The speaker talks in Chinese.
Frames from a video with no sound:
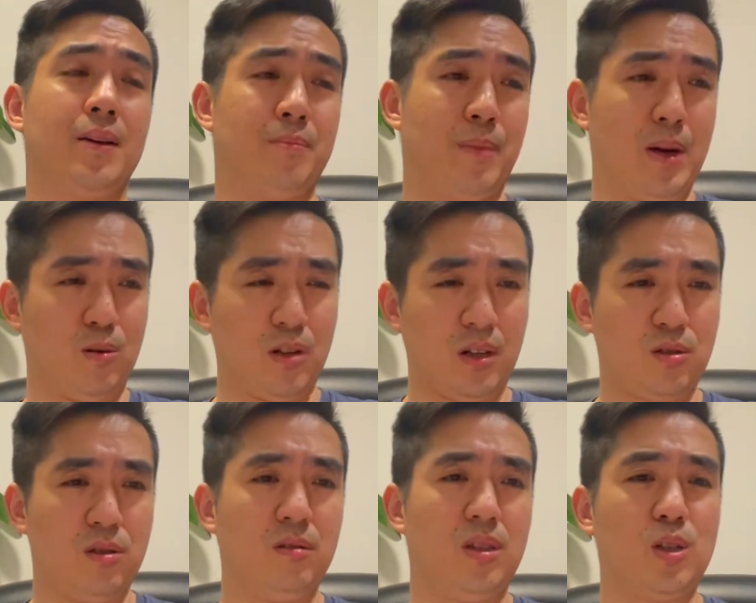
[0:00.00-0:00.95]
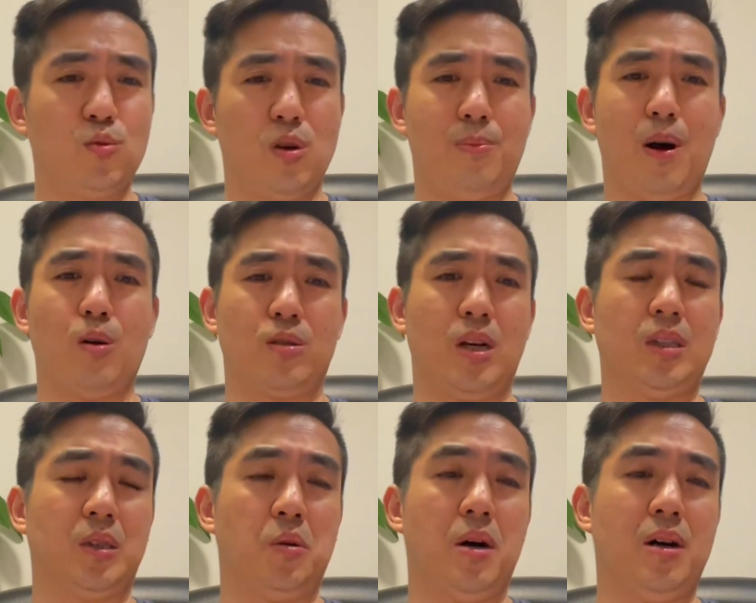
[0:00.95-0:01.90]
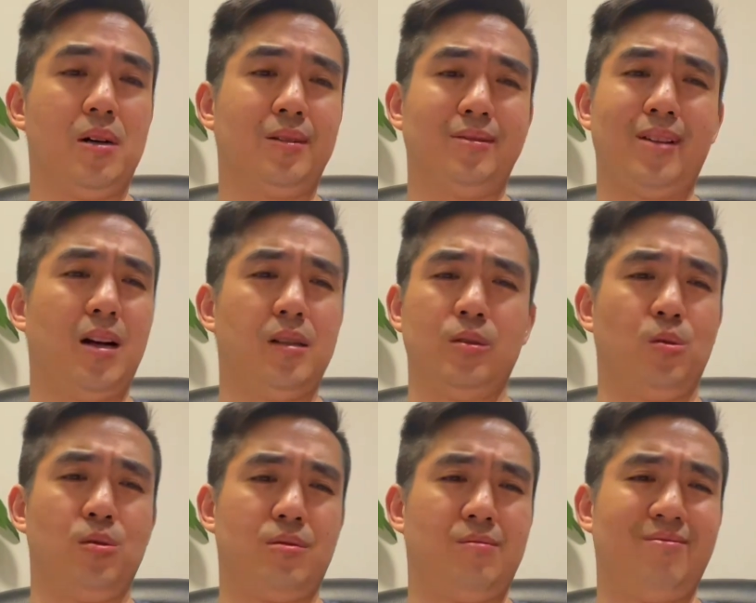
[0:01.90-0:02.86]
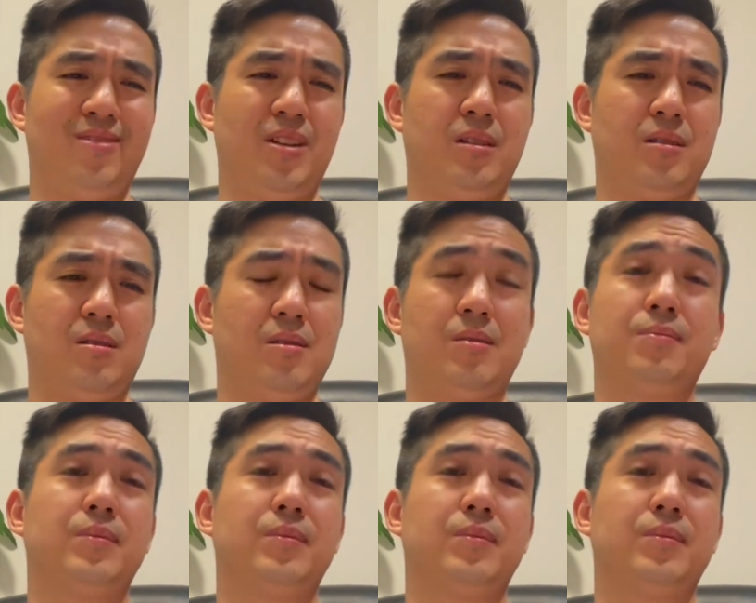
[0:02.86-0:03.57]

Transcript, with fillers: 没有这个身体做保障的话，啊，他很多这个是